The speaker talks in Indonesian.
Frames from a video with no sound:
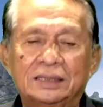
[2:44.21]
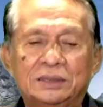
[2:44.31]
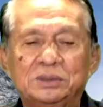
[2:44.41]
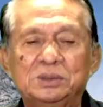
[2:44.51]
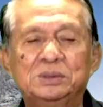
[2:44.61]

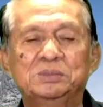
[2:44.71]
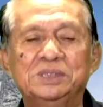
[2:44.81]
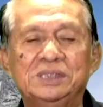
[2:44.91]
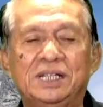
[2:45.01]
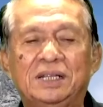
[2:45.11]
itu
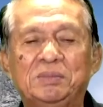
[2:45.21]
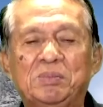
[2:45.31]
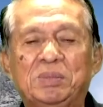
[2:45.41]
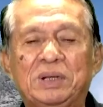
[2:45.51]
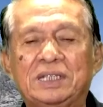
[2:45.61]
menjadi
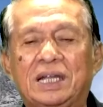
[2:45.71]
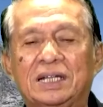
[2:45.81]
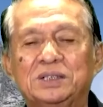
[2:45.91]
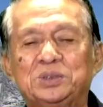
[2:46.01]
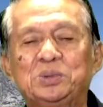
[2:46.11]

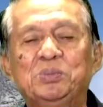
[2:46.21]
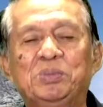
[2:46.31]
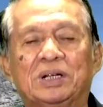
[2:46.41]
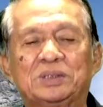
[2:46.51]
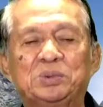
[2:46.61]
memberitakan
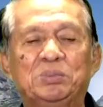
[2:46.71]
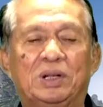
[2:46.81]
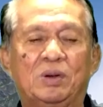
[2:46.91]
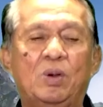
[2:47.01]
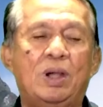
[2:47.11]

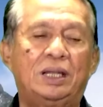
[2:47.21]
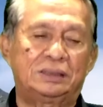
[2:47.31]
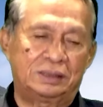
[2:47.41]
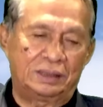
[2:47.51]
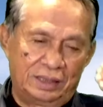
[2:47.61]
sumber-sumber
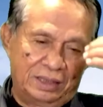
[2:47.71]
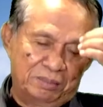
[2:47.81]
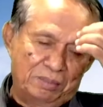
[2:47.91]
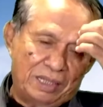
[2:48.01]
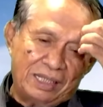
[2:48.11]
hoaks
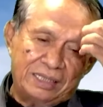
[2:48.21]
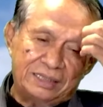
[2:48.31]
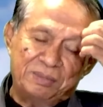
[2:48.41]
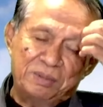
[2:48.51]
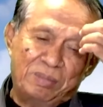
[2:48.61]
maka
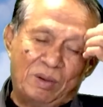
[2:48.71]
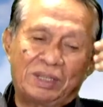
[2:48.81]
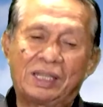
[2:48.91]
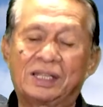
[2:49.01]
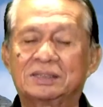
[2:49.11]
kita membawa
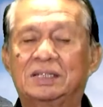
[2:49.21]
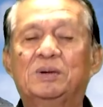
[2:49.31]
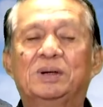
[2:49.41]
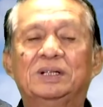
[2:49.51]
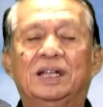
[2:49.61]

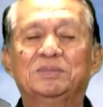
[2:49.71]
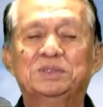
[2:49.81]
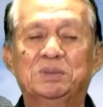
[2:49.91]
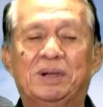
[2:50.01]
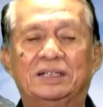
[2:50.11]
kekacauan dalam
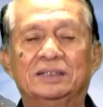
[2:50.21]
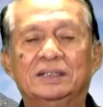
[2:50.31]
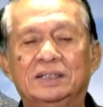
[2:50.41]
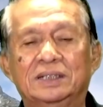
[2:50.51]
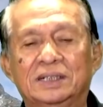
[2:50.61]
jemaat.
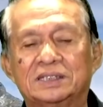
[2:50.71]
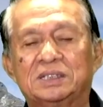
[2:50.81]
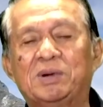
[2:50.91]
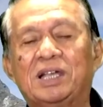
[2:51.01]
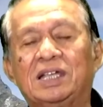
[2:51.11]

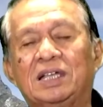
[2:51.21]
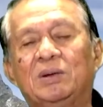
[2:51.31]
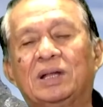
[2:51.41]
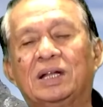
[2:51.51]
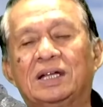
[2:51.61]
Sebagai
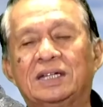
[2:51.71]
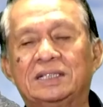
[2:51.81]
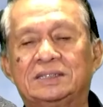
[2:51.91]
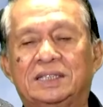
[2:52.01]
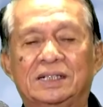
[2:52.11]
keluarga
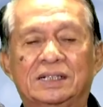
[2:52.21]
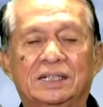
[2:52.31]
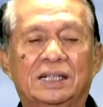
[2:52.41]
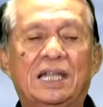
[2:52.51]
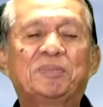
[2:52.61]
Kristen,
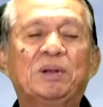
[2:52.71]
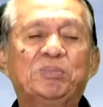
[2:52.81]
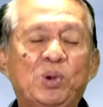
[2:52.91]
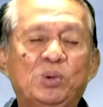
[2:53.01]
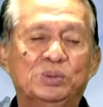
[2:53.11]

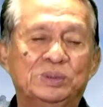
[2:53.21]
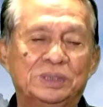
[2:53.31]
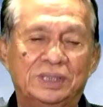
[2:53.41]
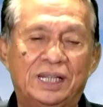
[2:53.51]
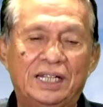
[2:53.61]
kapanpun
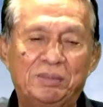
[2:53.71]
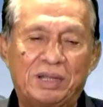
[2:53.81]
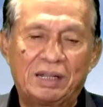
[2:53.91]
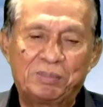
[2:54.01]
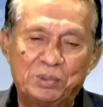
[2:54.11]
dan
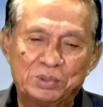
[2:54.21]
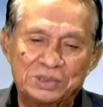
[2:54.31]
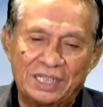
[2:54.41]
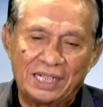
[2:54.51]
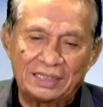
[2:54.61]
dimanapun
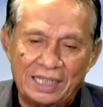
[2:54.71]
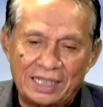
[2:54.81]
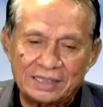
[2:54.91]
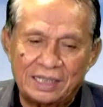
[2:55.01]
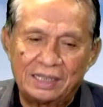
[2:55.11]

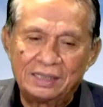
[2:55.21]
senantiasa